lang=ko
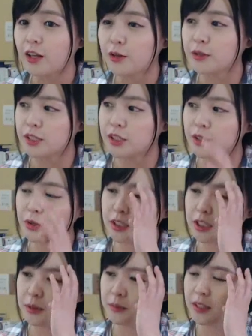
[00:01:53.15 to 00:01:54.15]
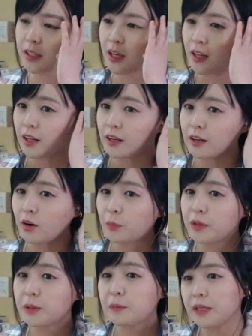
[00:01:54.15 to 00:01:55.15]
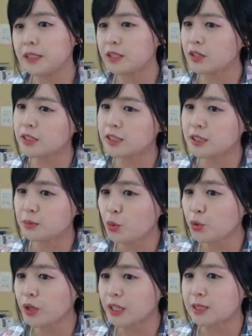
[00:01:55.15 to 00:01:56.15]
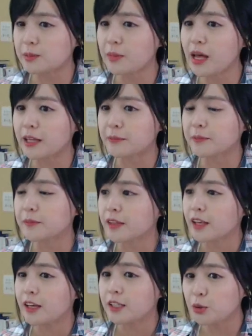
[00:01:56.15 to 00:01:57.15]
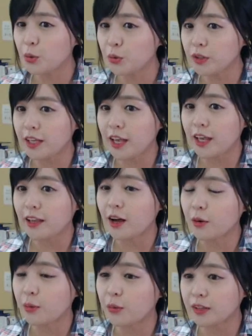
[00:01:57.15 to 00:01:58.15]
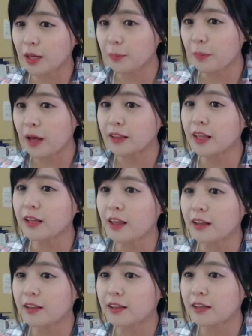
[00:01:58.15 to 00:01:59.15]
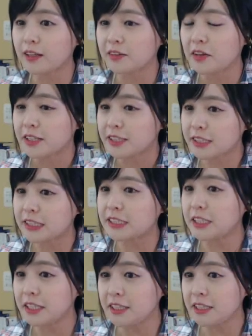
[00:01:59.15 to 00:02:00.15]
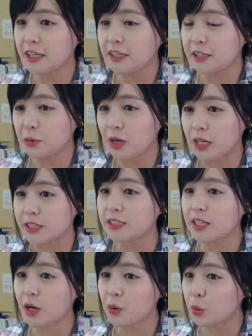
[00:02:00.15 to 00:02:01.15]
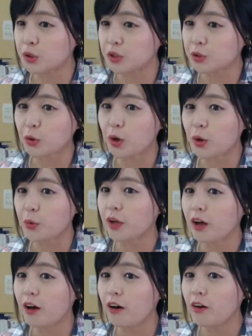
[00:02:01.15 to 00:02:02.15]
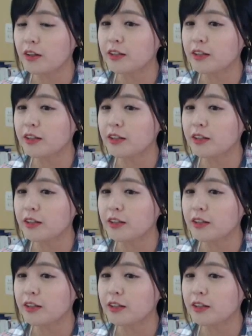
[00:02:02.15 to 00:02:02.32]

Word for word: 또신주님이 어, 빅픽천지는 모르겠지만 쫑 디엔하고 딱 반대되는 지 디엔을 또 같이 갖고 오셨더라고요.